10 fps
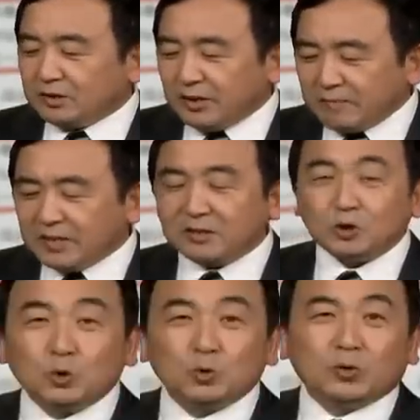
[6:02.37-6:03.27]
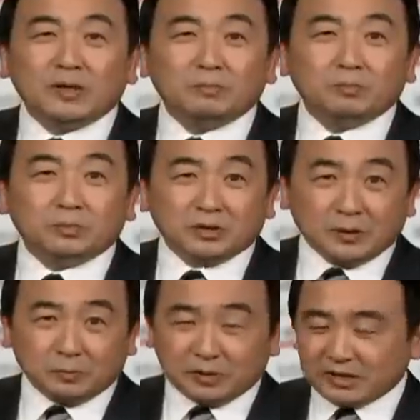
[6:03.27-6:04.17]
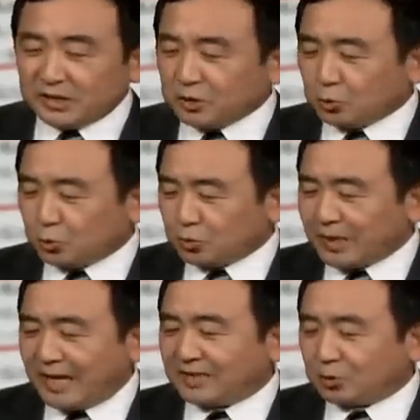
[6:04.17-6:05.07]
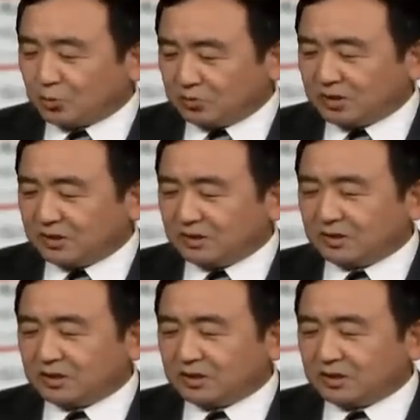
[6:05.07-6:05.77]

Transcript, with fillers: 人们、中国人不得不接受独裁的统治，